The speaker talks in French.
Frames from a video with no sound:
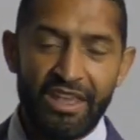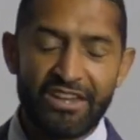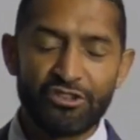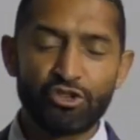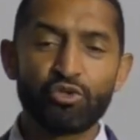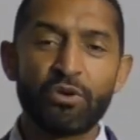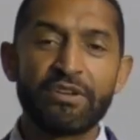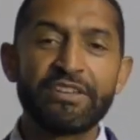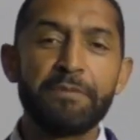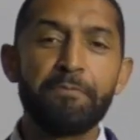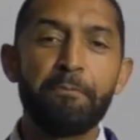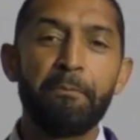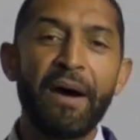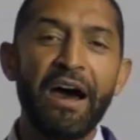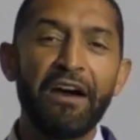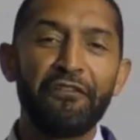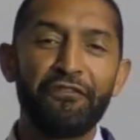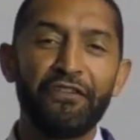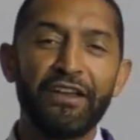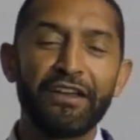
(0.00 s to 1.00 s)
Soyez
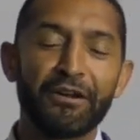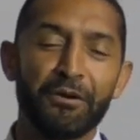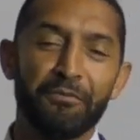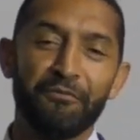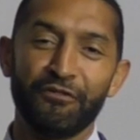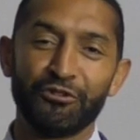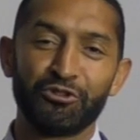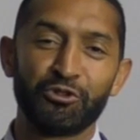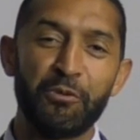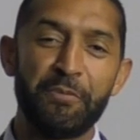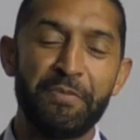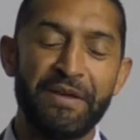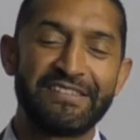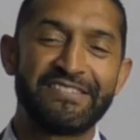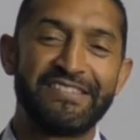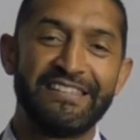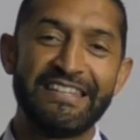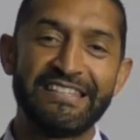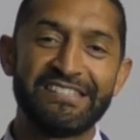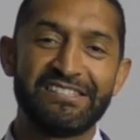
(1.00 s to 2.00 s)
parfait comme votre Père
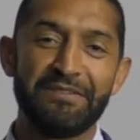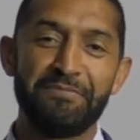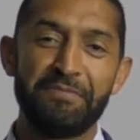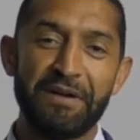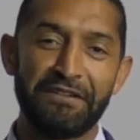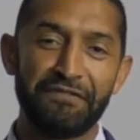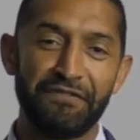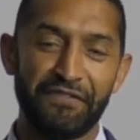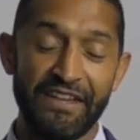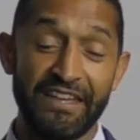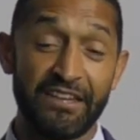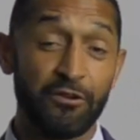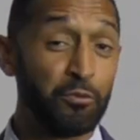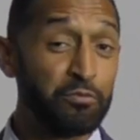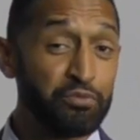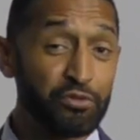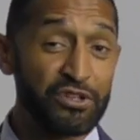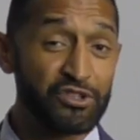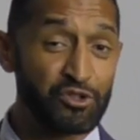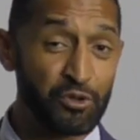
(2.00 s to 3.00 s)
céleste est parfait. Et on
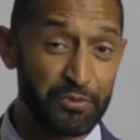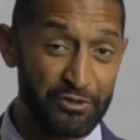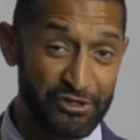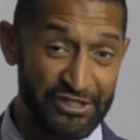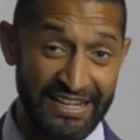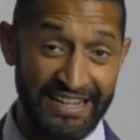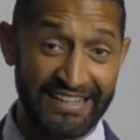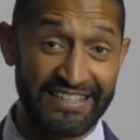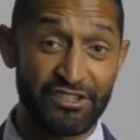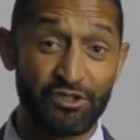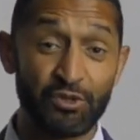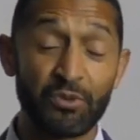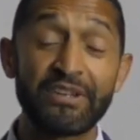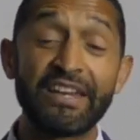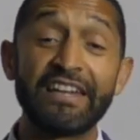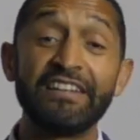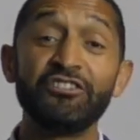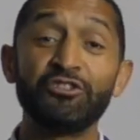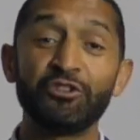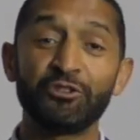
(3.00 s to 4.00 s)
pourrait se poser la question,
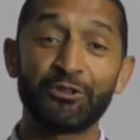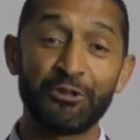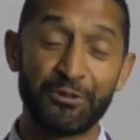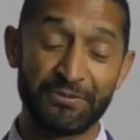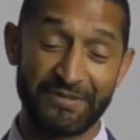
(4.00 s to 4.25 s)
quel est notre